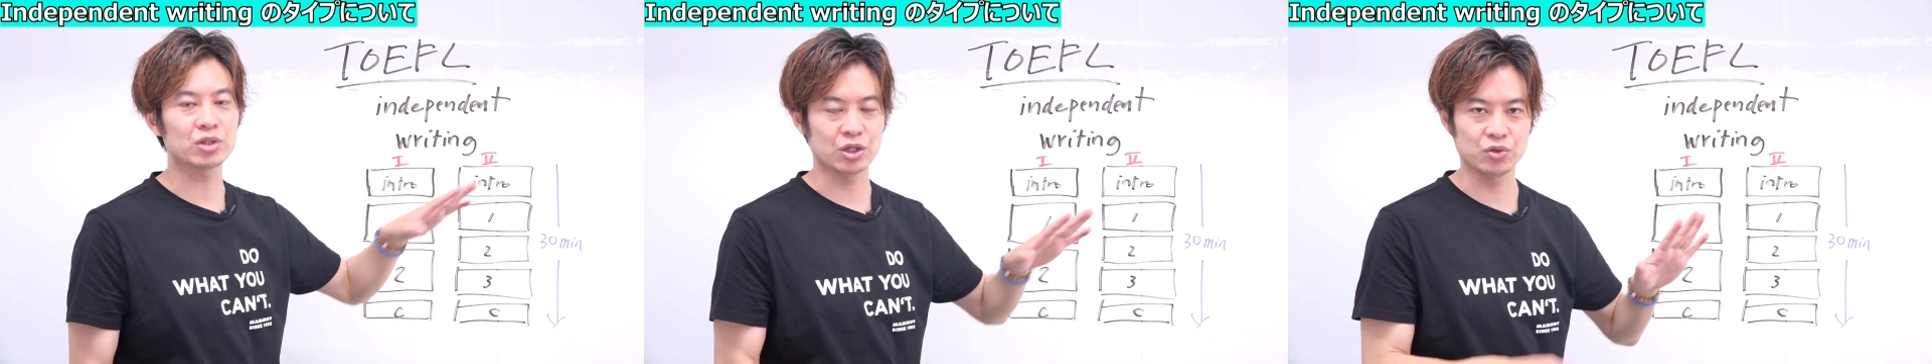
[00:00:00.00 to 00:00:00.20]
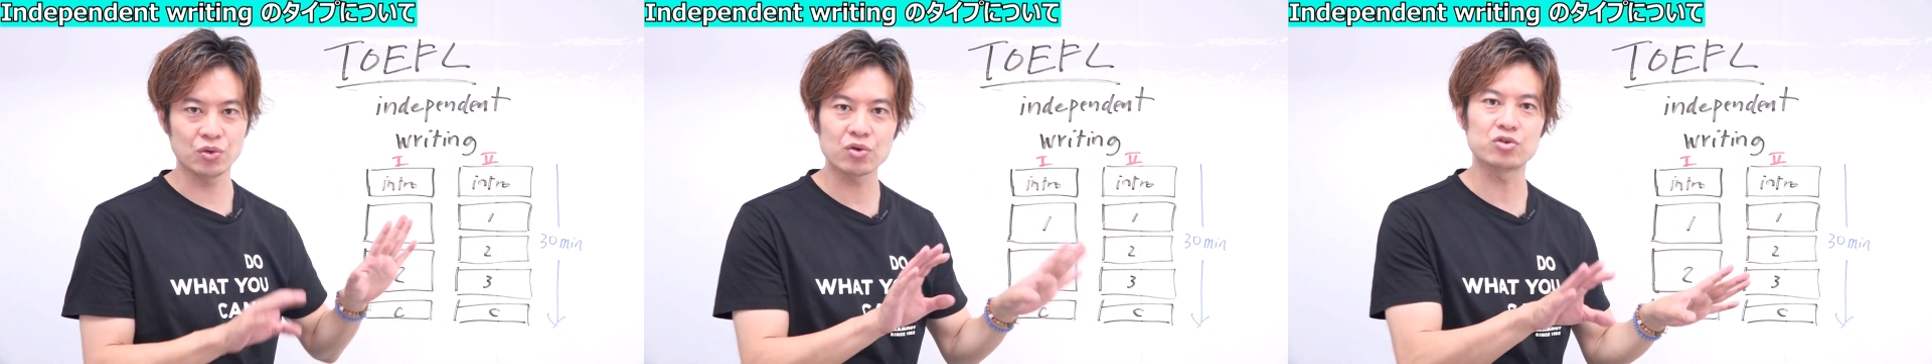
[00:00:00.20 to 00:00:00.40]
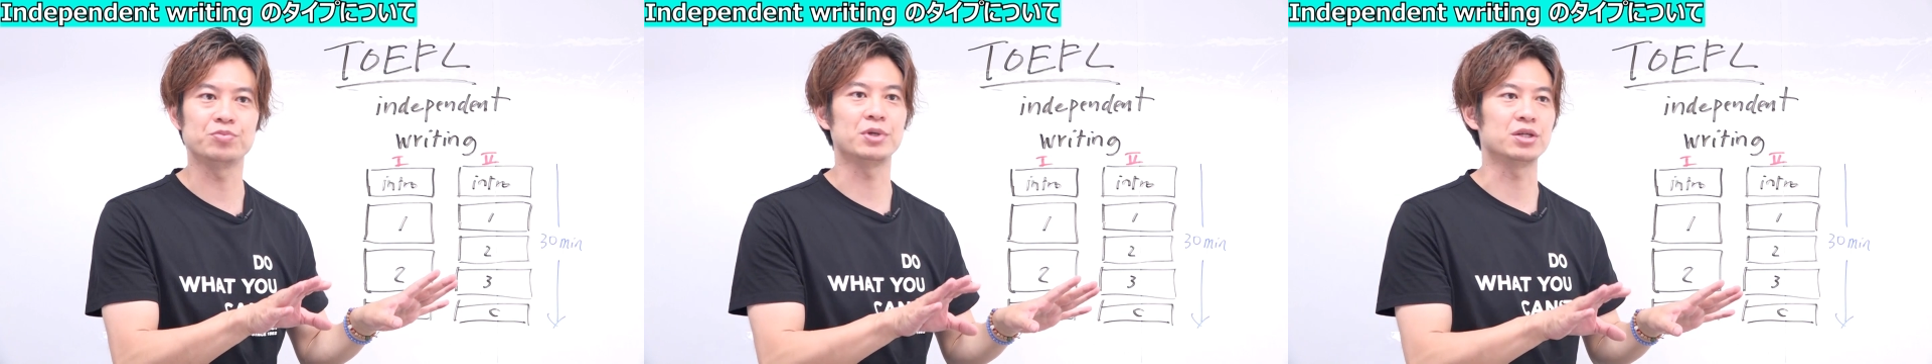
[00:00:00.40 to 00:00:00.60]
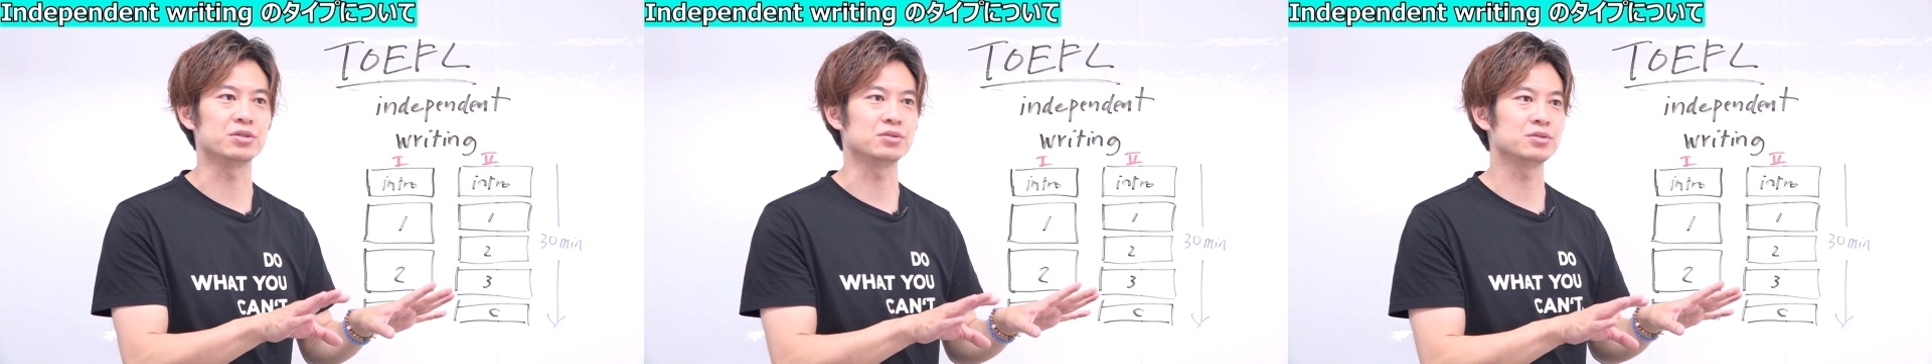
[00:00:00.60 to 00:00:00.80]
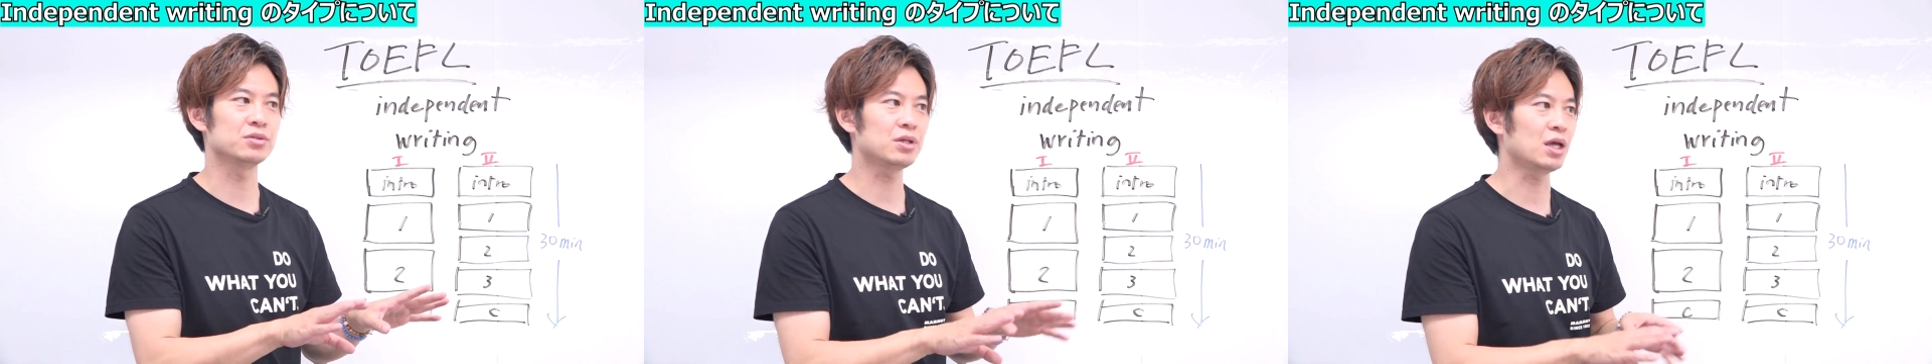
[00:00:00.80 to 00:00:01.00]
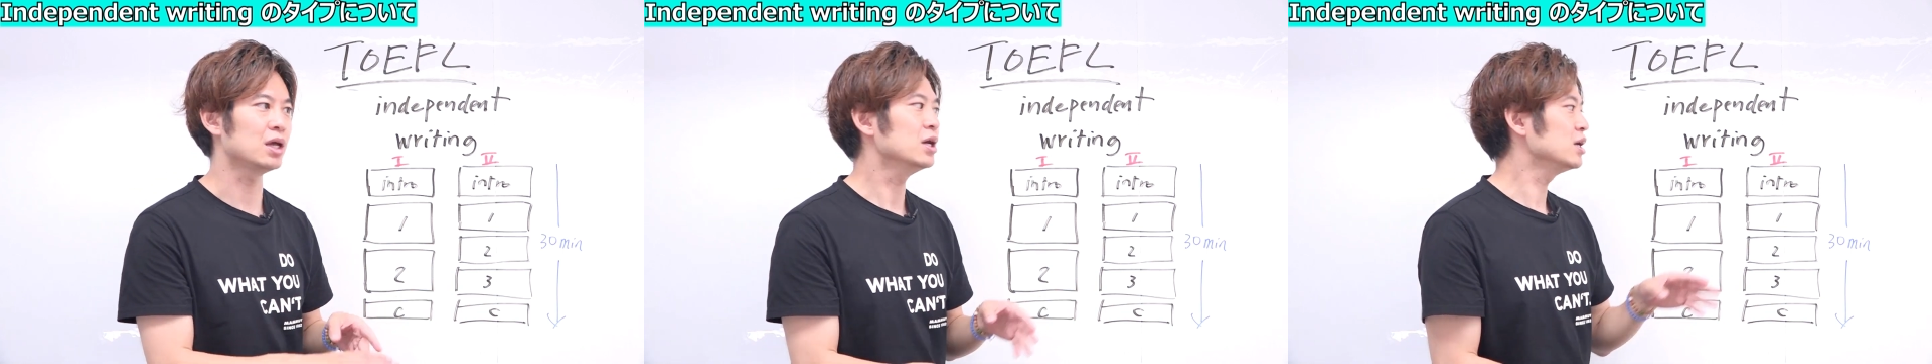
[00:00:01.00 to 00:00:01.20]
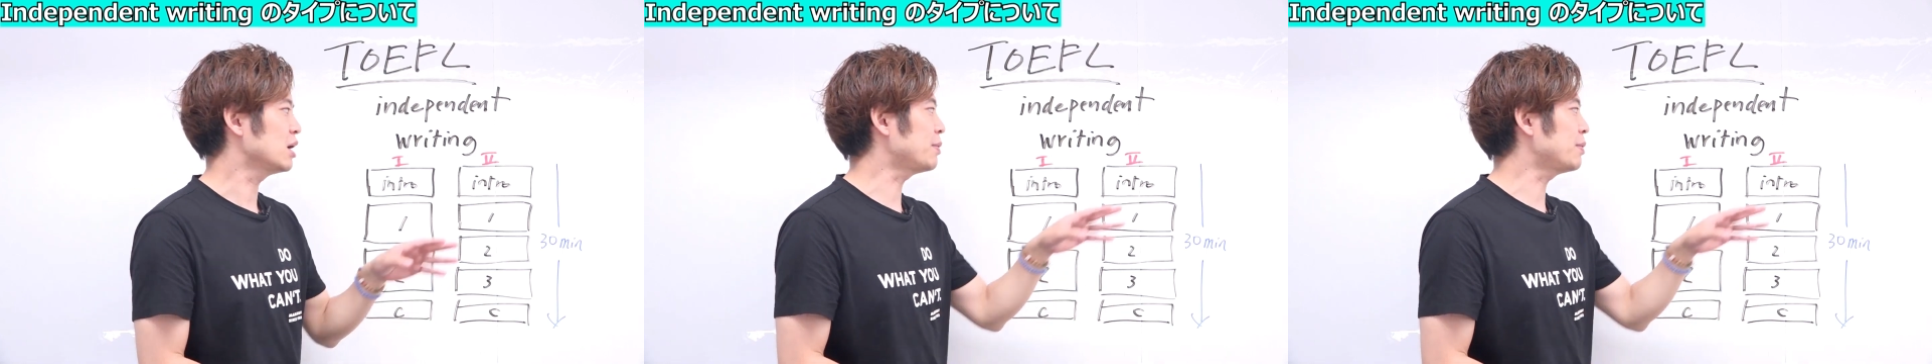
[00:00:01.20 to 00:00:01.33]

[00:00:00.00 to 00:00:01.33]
ことをよく見るので、